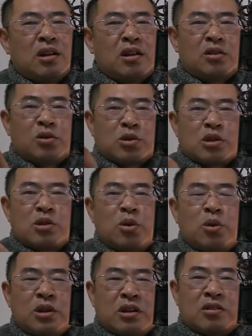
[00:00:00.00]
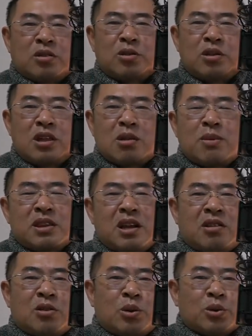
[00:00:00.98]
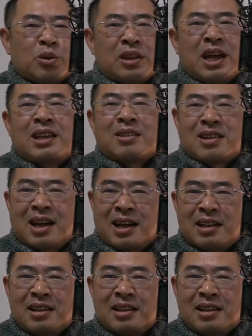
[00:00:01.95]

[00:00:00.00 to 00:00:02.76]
そっちの方に進んでしまったりすることないですか